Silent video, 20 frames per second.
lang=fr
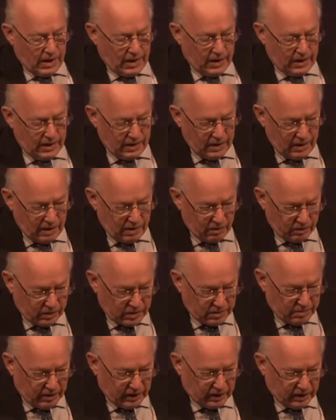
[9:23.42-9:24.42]
Et le
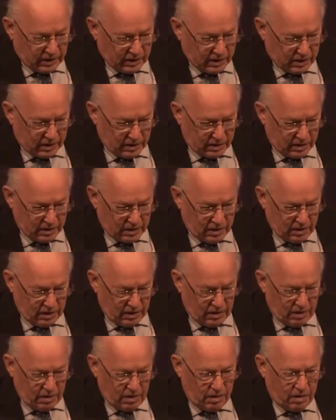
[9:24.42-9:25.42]
Québec
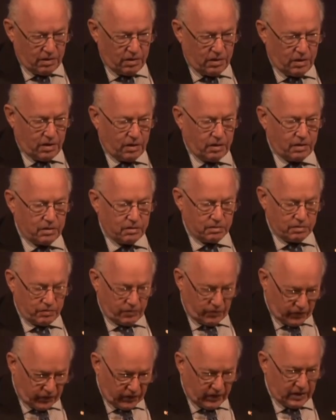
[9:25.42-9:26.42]
l'a
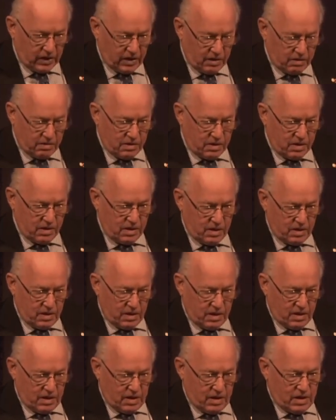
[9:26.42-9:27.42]
fait.
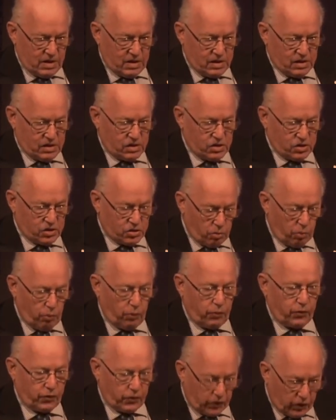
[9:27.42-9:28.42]

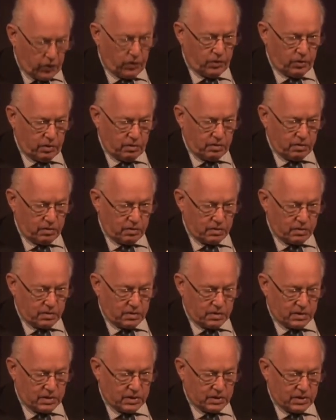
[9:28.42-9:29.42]
Sauf que,
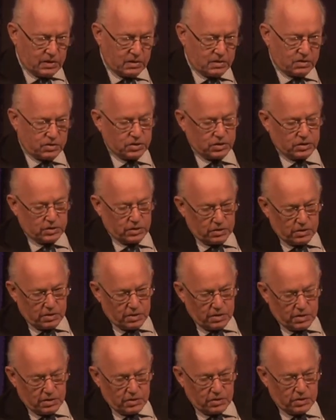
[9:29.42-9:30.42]
et là
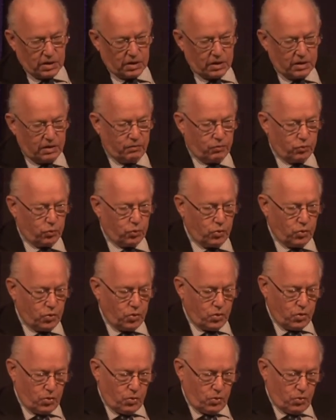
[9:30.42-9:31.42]
j'arrive
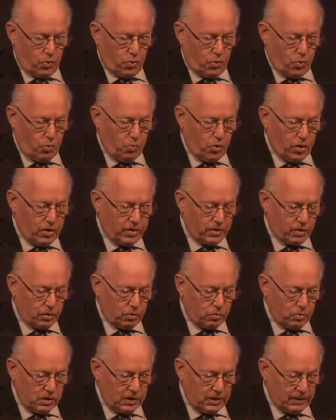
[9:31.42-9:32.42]
au moins
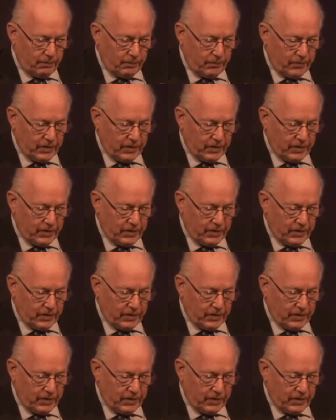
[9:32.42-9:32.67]
drôle,